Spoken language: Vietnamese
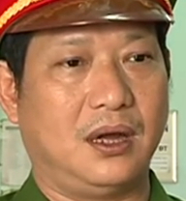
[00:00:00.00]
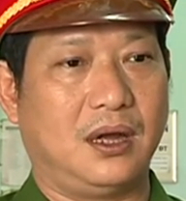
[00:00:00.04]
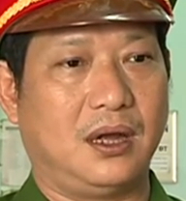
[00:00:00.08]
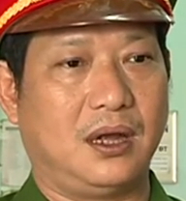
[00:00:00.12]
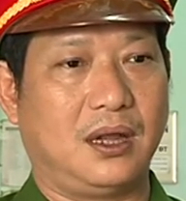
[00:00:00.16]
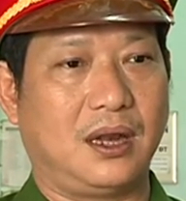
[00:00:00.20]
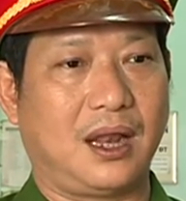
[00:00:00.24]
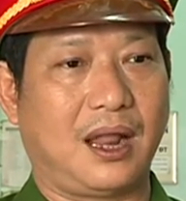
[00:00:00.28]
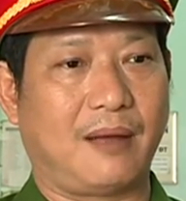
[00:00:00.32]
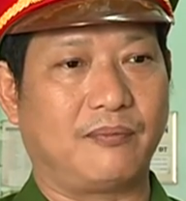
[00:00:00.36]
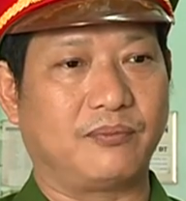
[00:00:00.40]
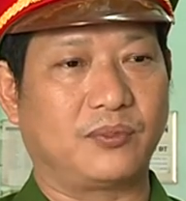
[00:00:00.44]

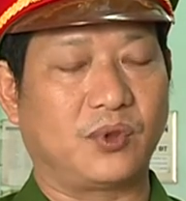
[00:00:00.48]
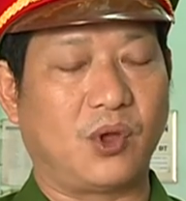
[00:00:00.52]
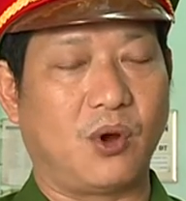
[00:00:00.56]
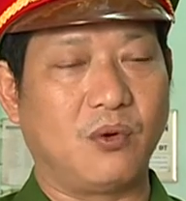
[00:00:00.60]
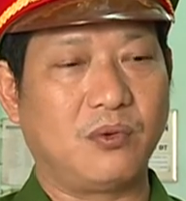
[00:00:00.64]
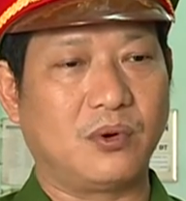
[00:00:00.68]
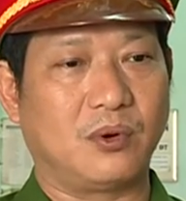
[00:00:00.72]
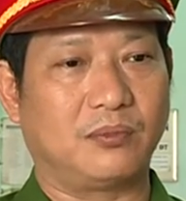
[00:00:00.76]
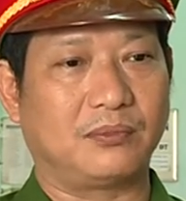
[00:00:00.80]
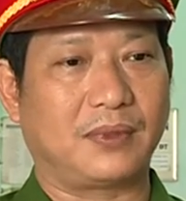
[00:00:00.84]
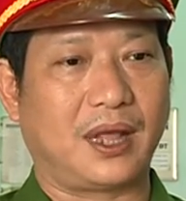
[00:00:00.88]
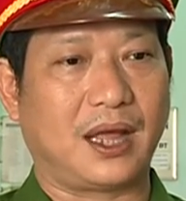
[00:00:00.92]
làm tốt
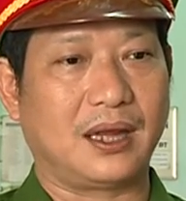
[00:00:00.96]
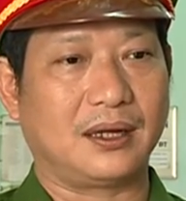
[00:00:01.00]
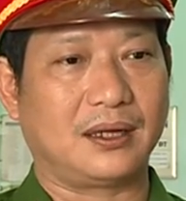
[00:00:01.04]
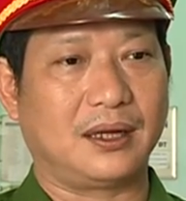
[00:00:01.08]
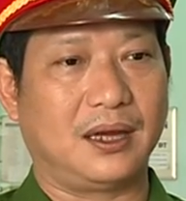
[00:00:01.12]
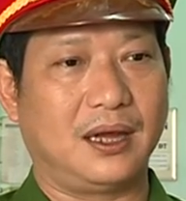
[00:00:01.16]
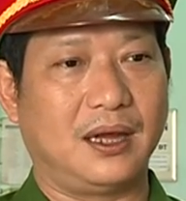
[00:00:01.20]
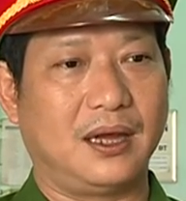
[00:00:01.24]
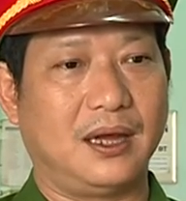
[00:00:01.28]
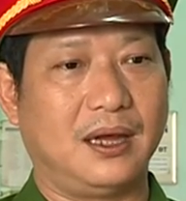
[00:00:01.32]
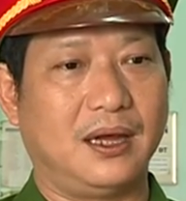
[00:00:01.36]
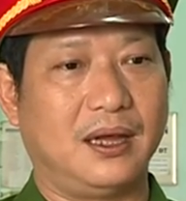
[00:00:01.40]
công tác
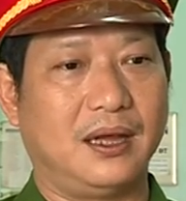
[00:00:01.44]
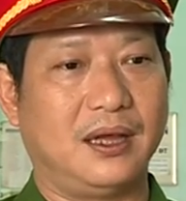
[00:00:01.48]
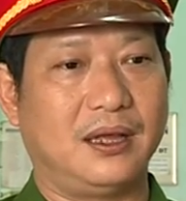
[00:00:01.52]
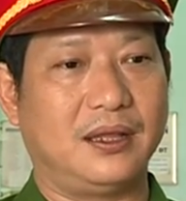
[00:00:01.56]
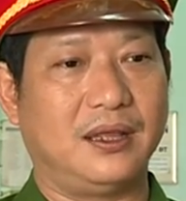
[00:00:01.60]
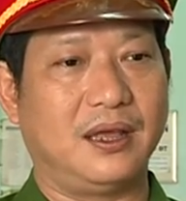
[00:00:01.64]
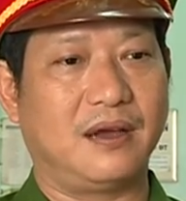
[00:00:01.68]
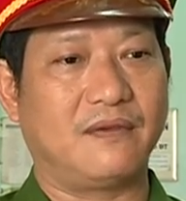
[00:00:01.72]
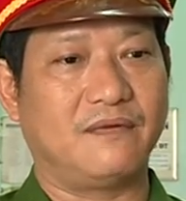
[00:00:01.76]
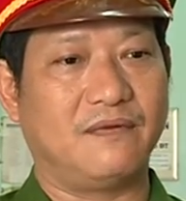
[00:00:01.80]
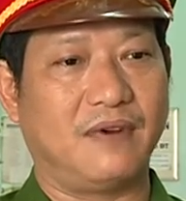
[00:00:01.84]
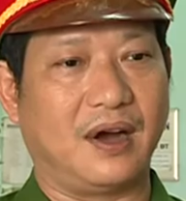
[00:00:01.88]

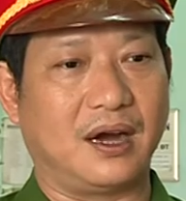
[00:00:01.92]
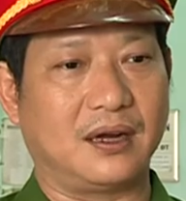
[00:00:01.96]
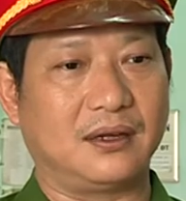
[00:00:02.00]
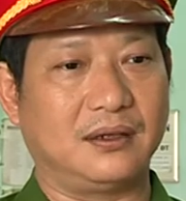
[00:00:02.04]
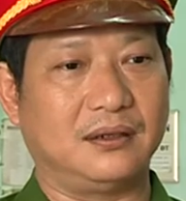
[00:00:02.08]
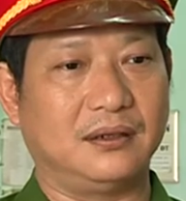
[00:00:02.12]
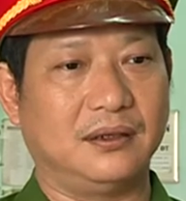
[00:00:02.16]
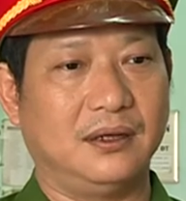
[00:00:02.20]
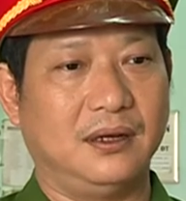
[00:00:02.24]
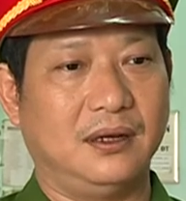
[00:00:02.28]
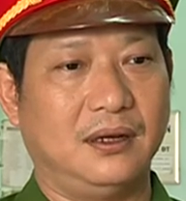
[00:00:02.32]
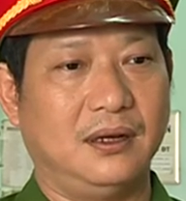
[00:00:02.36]
dân
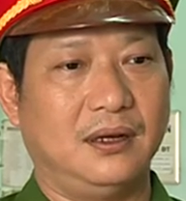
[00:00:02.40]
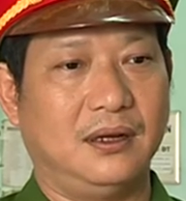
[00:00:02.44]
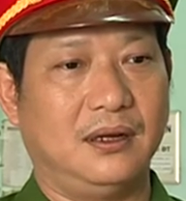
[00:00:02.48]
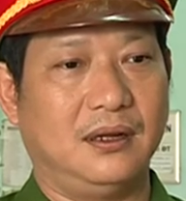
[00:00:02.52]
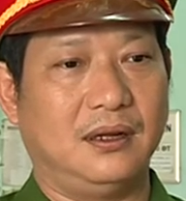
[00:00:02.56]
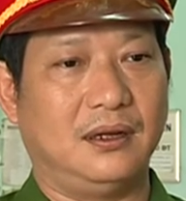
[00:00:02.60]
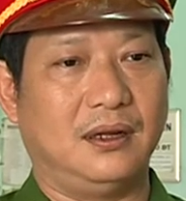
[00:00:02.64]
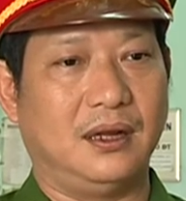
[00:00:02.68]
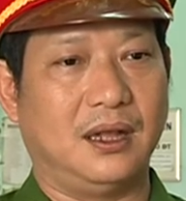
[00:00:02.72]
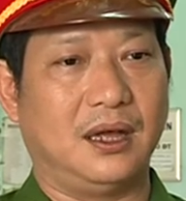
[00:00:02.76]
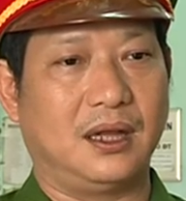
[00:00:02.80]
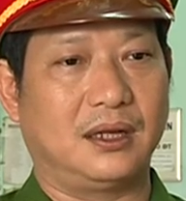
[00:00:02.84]
vận
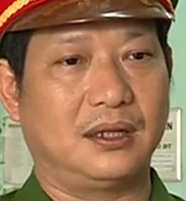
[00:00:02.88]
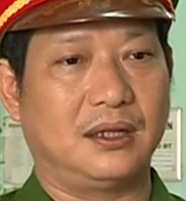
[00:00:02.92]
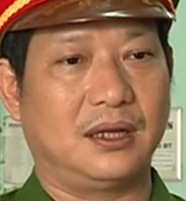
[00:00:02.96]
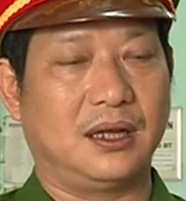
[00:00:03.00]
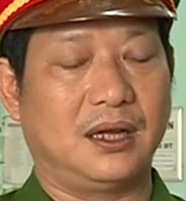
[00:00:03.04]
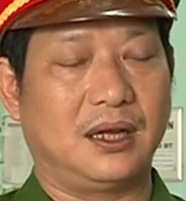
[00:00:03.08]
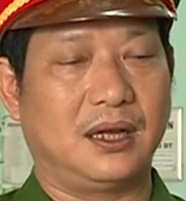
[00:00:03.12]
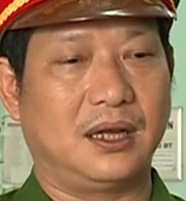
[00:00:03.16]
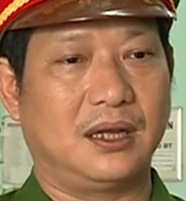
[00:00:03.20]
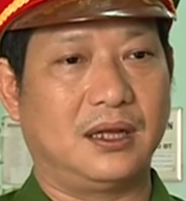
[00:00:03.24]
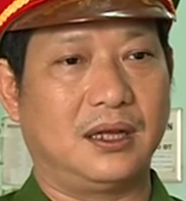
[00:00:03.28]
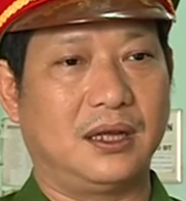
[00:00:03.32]
nên
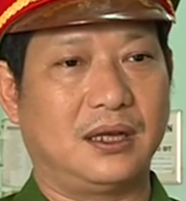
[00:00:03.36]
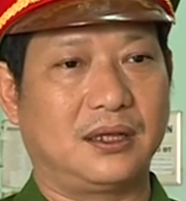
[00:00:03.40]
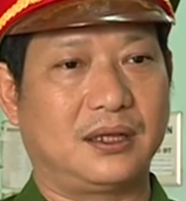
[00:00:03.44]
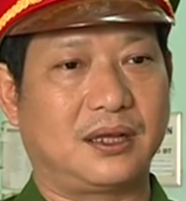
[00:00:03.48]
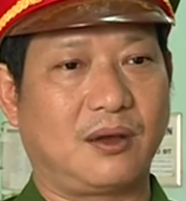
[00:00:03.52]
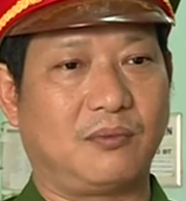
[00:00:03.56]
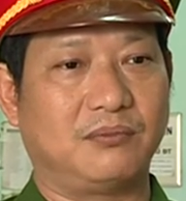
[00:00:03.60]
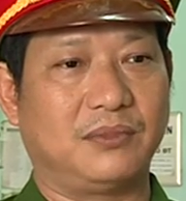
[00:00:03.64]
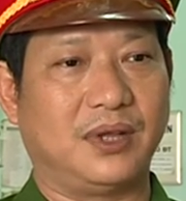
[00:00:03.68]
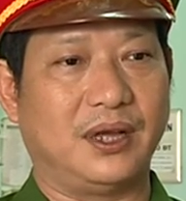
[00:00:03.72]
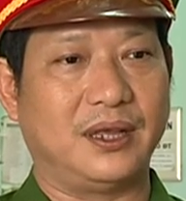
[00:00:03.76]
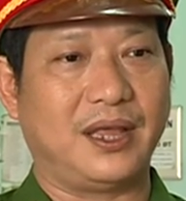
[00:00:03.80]

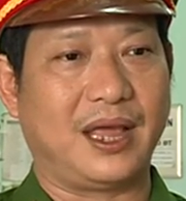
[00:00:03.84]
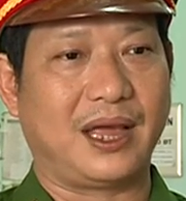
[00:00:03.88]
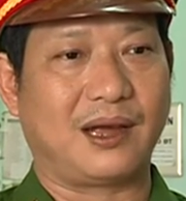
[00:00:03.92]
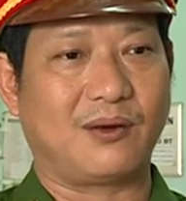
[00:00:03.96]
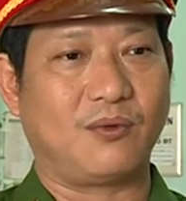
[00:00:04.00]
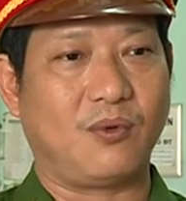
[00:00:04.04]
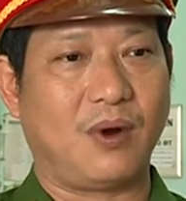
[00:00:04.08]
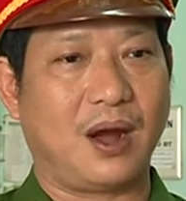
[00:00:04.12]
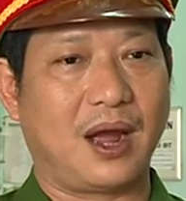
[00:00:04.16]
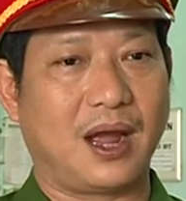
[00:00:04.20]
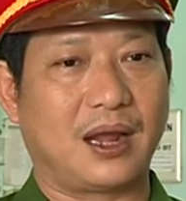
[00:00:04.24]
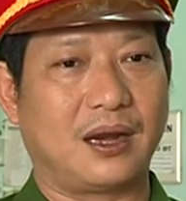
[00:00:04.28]
trong thời
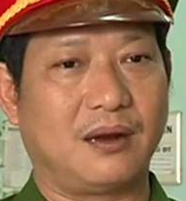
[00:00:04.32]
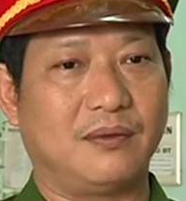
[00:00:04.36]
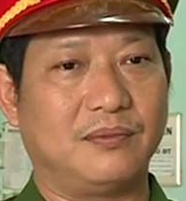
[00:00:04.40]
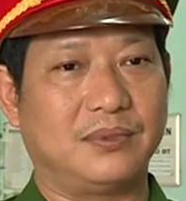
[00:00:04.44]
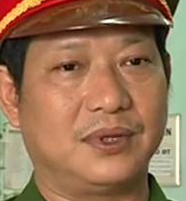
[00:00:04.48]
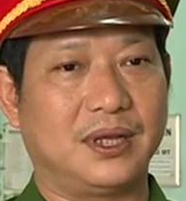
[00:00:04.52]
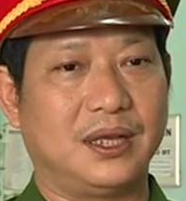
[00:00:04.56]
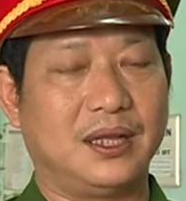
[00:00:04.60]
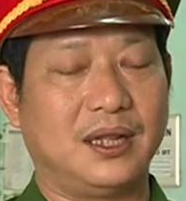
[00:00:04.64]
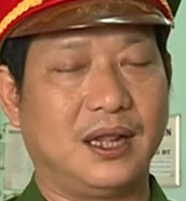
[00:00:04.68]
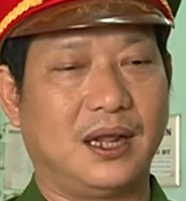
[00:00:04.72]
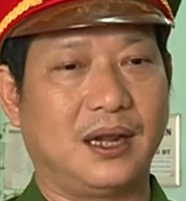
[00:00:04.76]
gian qua đồng
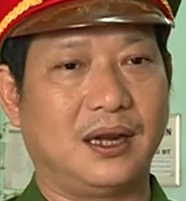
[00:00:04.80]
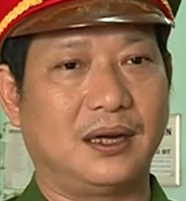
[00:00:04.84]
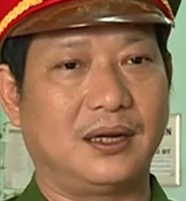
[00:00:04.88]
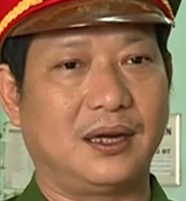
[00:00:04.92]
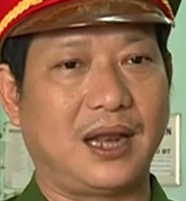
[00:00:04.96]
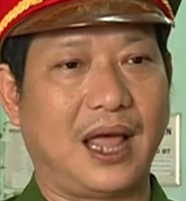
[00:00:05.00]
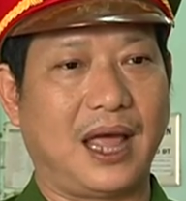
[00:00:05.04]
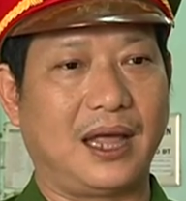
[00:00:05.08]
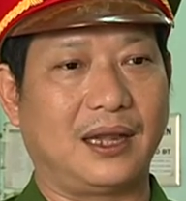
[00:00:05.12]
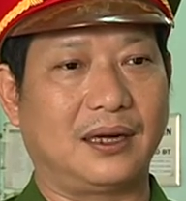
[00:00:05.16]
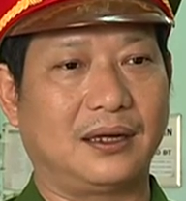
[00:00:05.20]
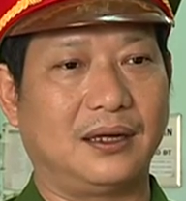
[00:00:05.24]
chí đã
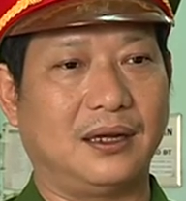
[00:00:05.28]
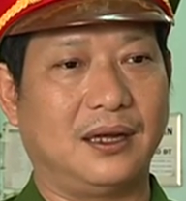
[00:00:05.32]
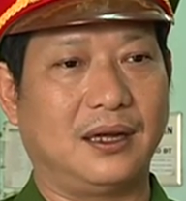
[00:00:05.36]
đạt